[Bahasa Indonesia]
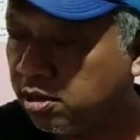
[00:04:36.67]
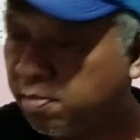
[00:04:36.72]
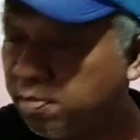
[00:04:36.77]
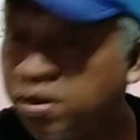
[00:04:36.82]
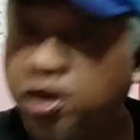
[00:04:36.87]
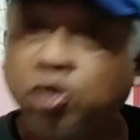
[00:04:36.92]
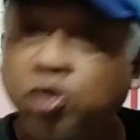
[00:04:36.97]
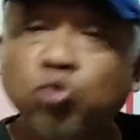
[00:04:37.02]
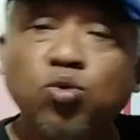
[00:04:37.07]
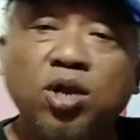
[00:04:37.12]

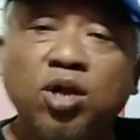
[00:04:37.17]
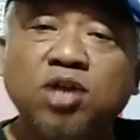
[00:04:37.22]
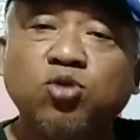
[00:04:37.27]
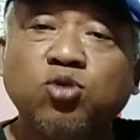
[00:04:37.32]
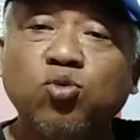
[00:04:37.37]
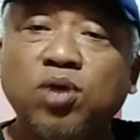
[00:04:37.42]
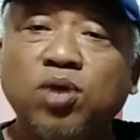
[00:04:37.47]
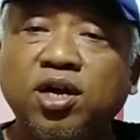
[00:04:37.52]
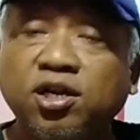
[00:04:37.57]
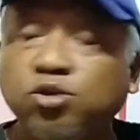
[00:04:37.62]
kemarin
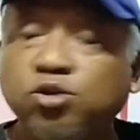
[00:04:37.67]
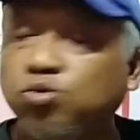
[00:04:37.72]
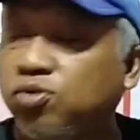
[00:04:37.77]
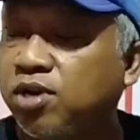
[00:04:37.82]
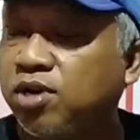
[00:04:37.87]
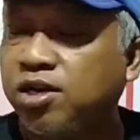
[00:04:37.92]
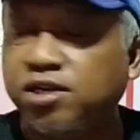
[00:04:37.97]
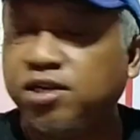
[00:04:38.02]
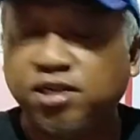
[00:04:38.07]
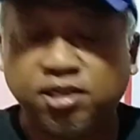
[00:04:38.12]
tulang-tulangnya
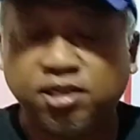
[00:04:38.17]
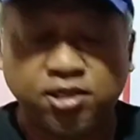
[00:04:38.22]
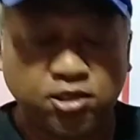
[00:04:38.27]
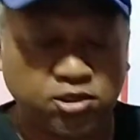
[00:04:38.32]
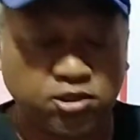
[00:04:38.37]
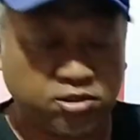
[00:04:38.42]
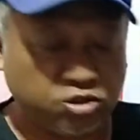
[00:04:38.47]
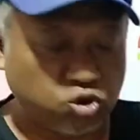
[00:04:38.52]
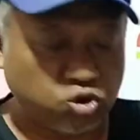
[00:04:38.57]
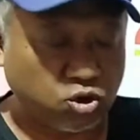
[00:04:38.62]
sudah
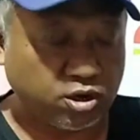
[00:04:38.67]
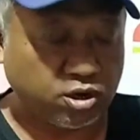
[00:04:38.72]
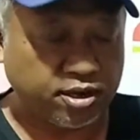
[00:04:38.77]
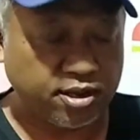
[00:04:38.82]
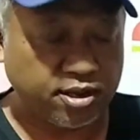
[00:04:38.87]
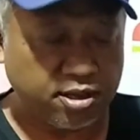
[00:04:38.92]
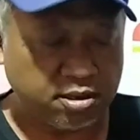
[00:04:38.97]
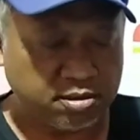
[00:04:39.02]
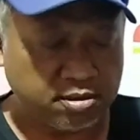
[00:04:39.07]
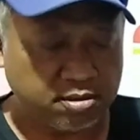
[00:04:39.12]
dicor
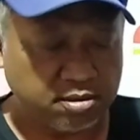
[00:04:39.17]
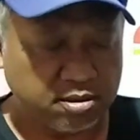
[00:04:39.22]
ya